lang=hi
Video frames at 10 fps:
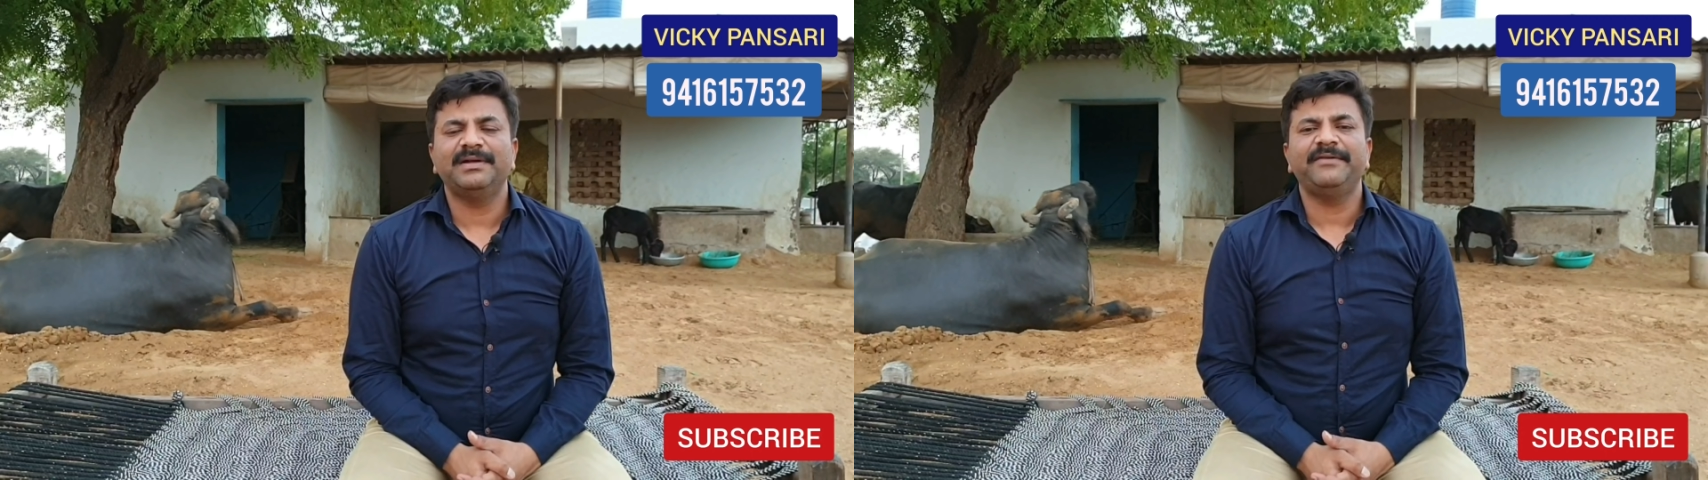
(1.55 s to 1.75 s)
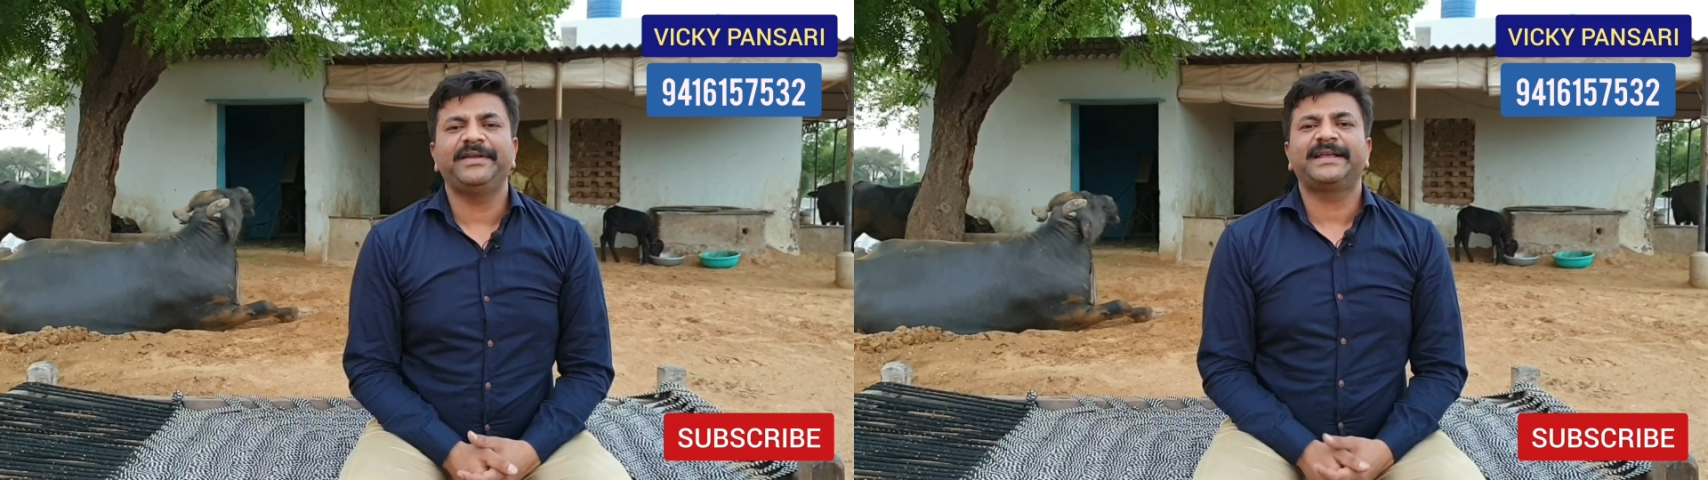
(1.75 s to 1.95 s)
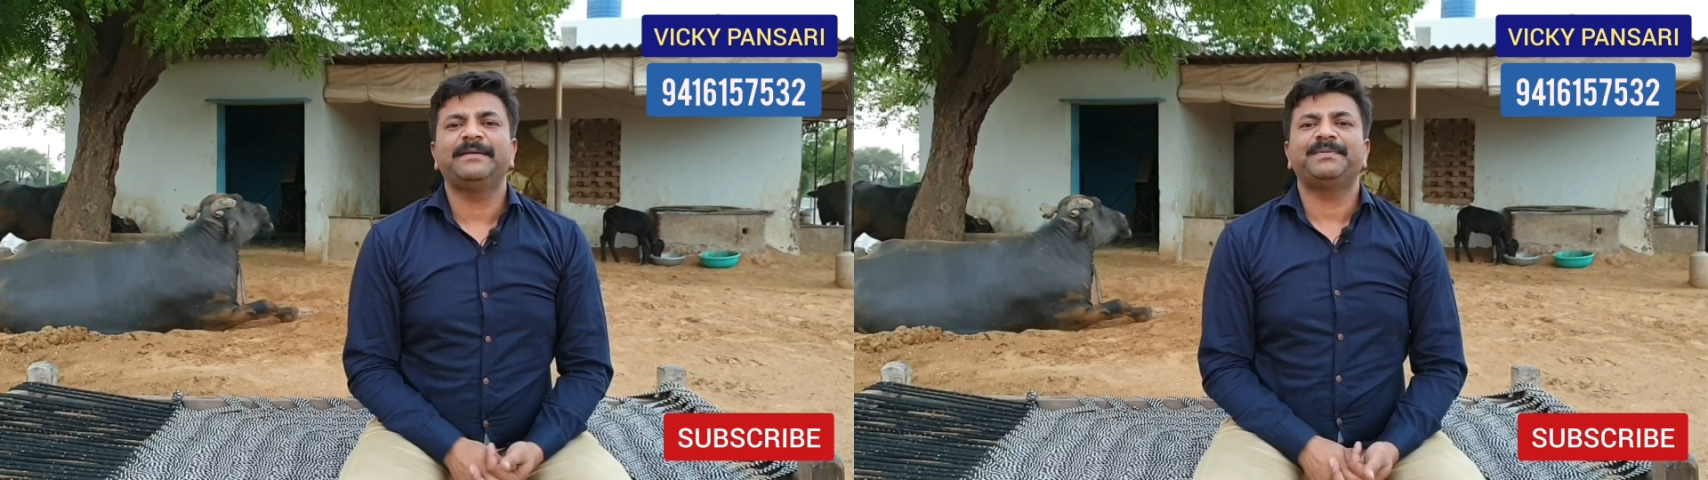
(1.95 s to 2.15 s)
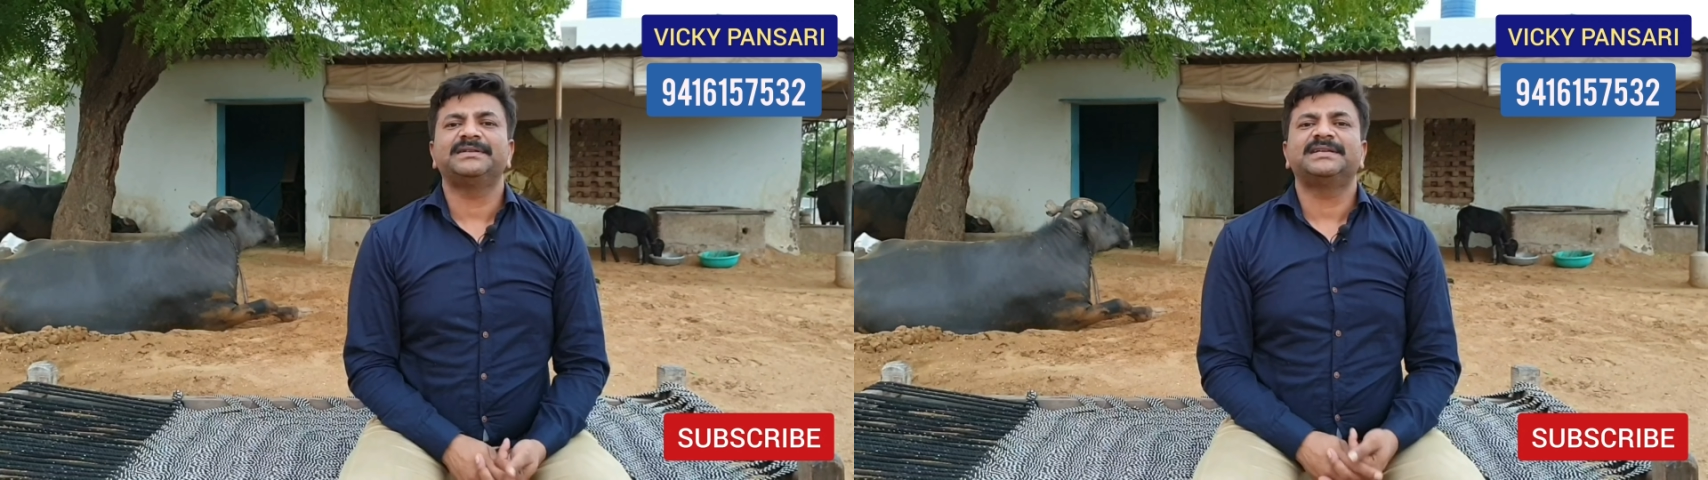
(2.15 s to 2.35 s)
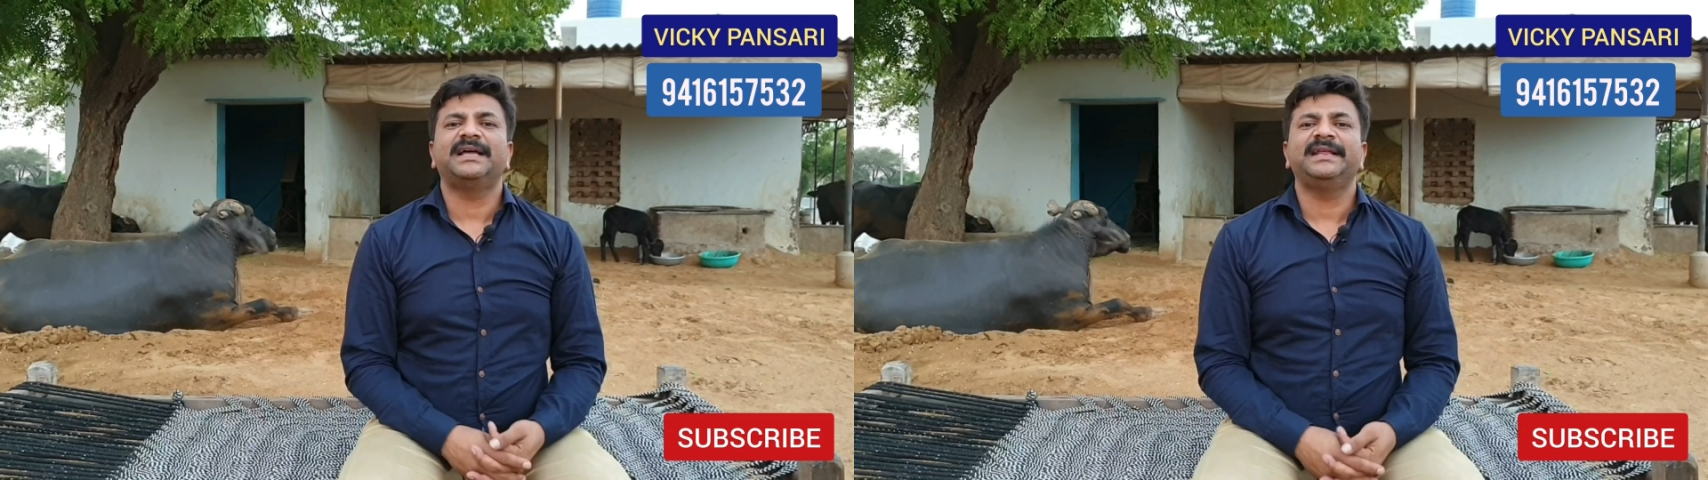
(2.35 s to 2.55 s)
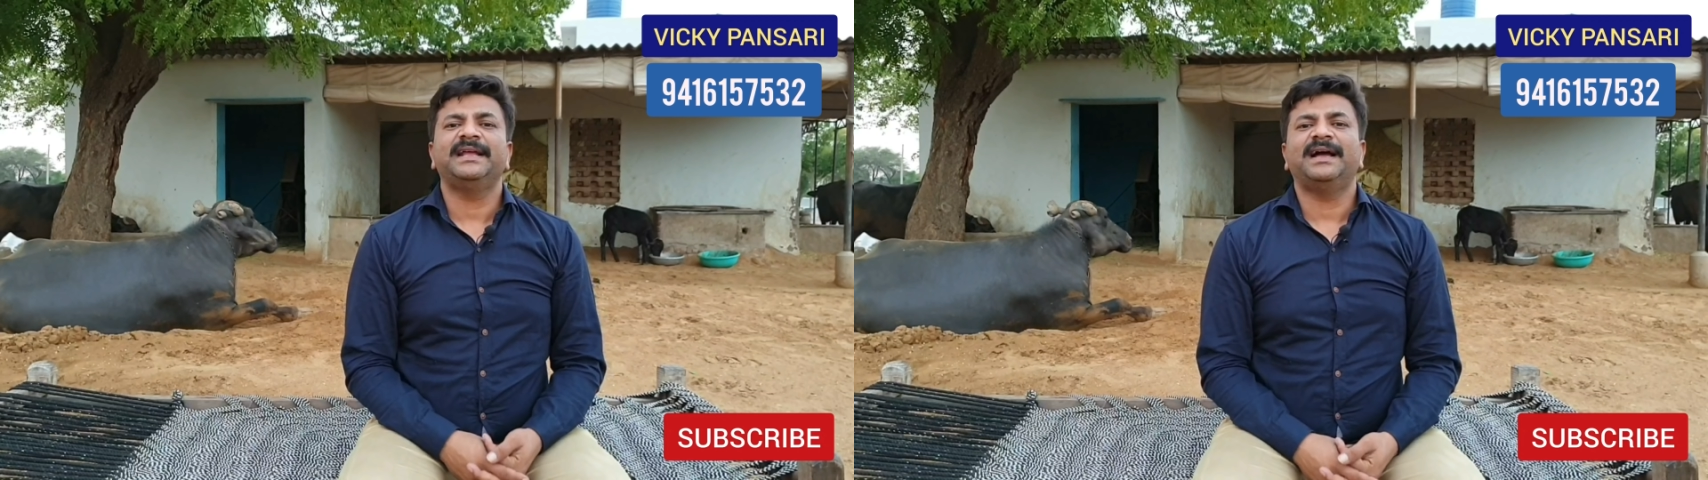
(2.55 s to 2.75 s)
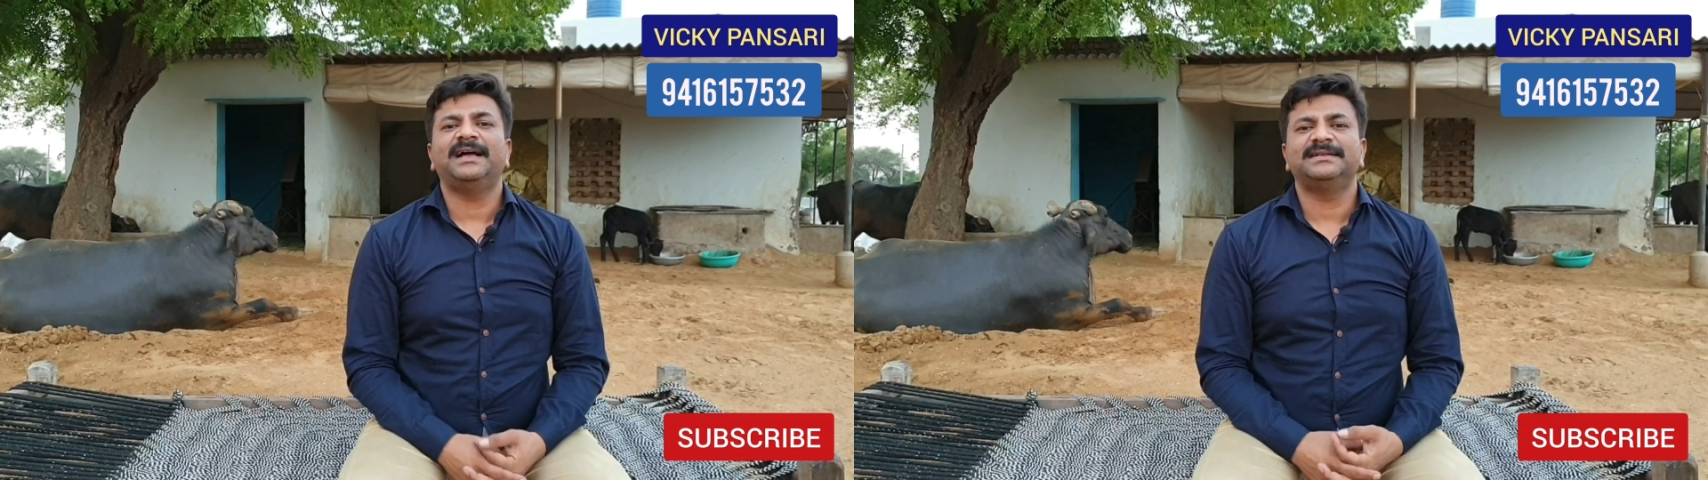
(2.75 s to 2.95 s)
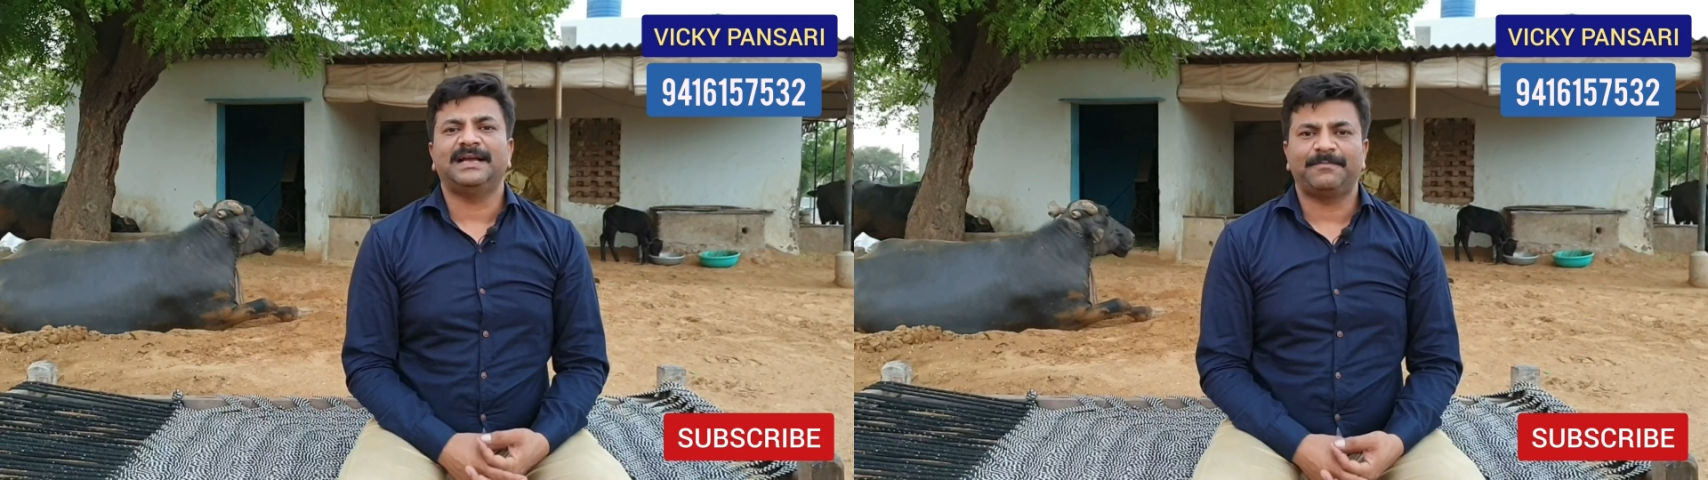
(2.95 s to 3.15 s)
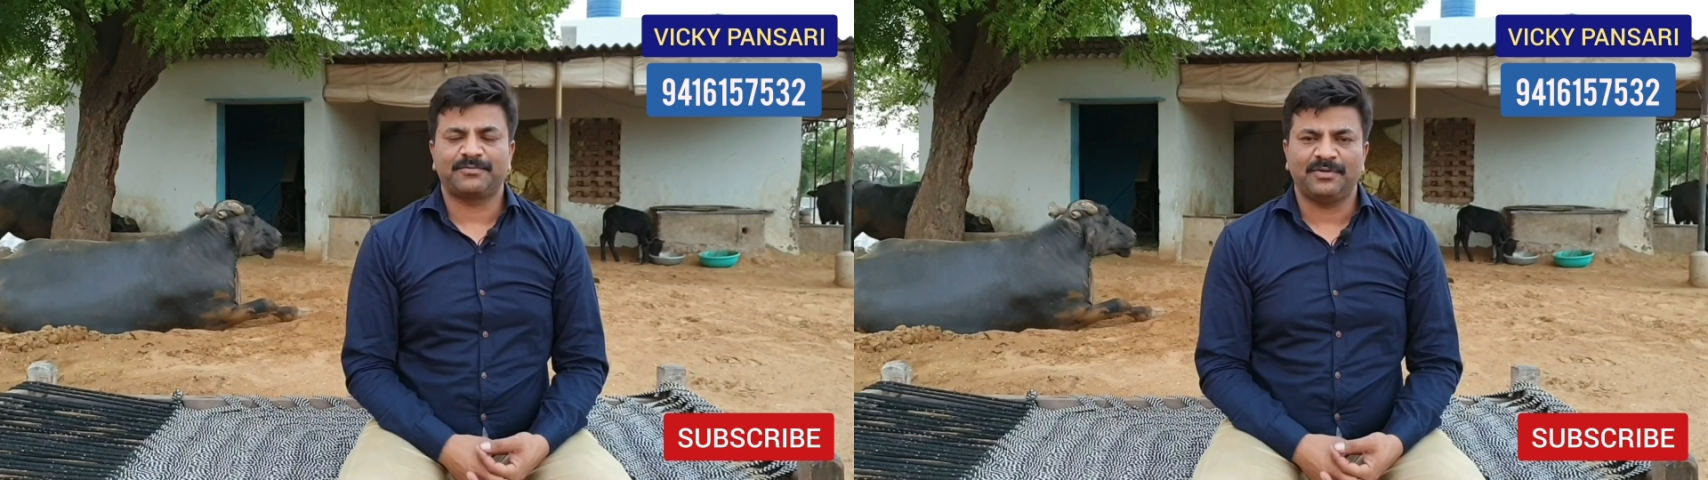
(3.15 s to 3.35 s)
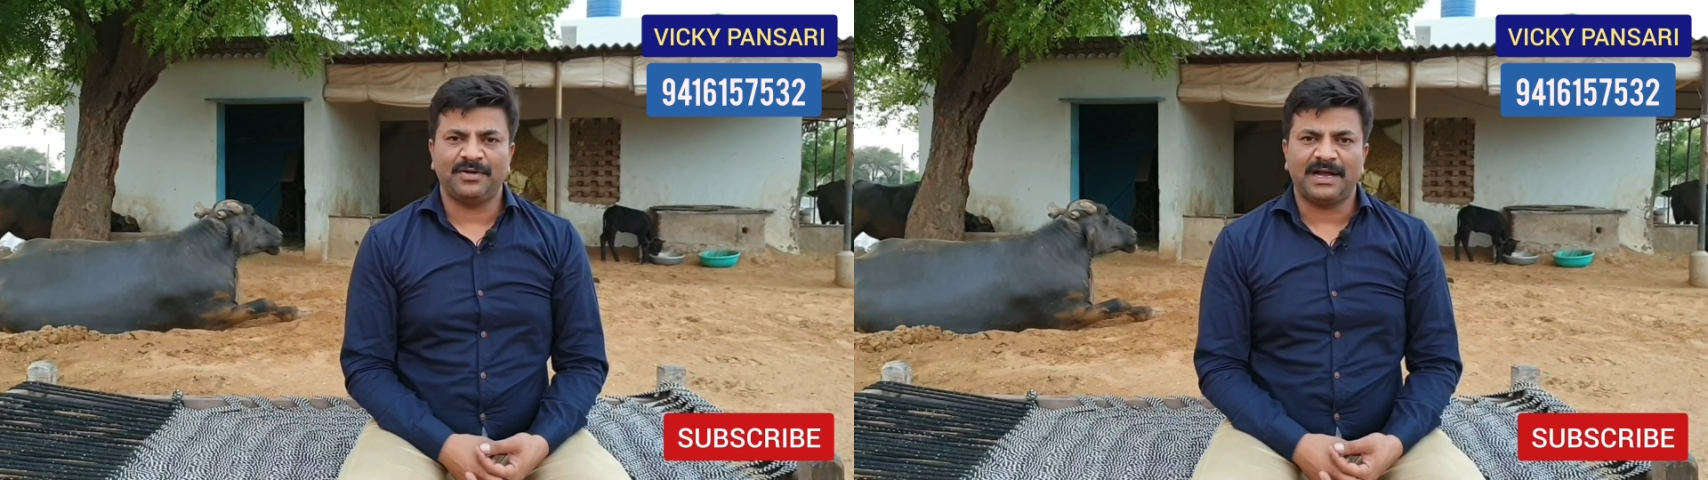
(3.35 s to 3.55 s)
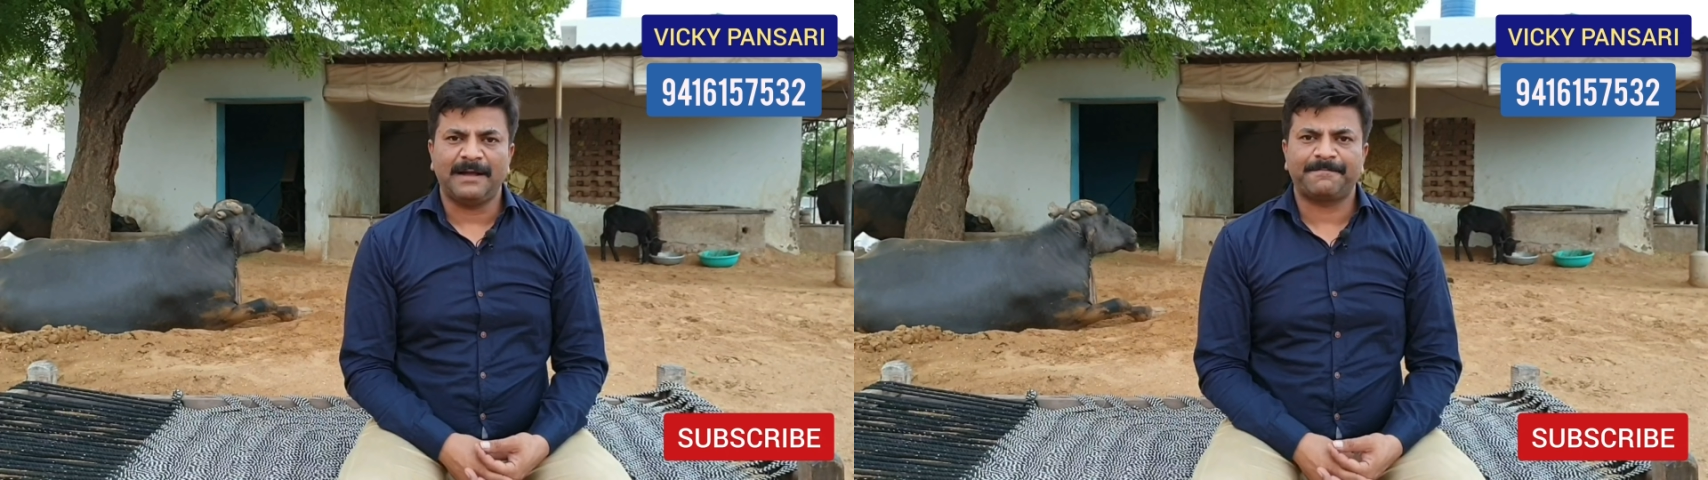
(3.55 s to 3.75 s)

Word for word: मैं विक्की पंसारी आज आपको